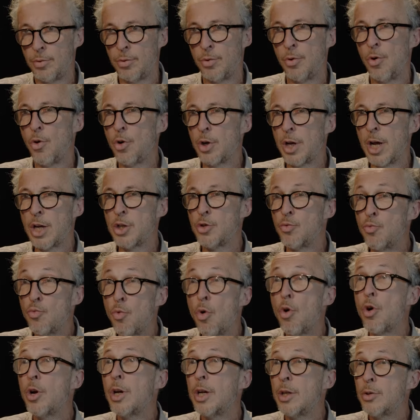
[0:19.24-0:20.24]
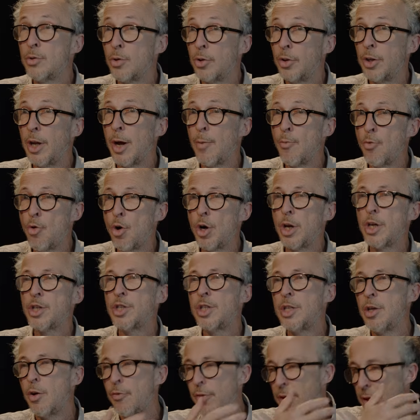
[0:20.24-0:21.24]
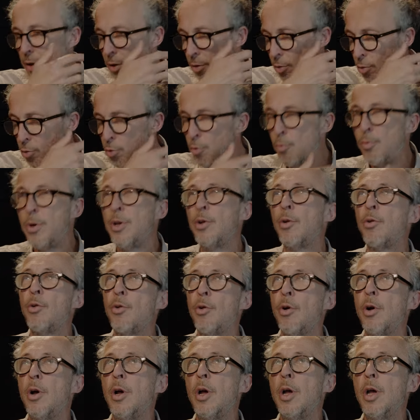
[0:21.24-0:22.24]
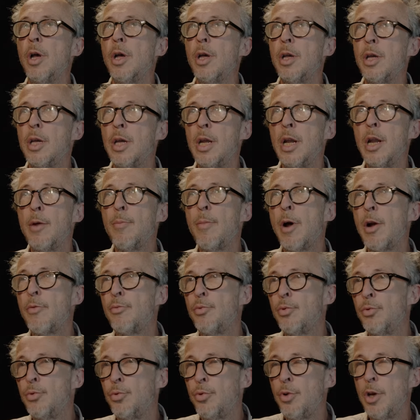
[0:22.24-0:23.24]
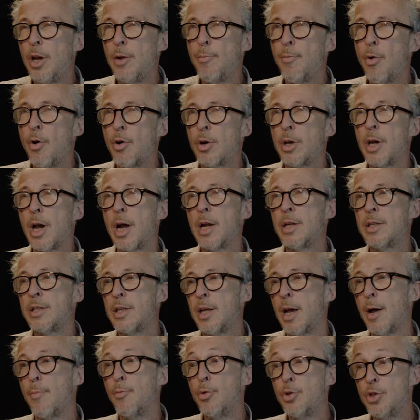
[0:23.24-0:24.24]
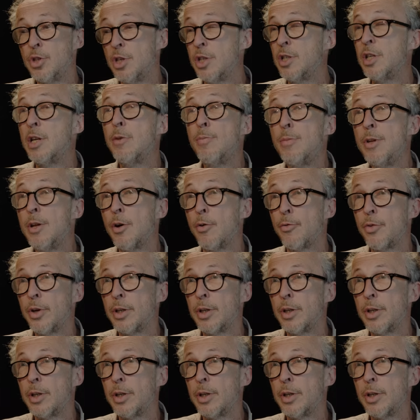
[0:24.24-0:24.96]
ce langage woke et de ce terme woke, et je dis en fait, oublions-le. Il est mal foutu, il est bancal, c'est un mot de ses ennemis en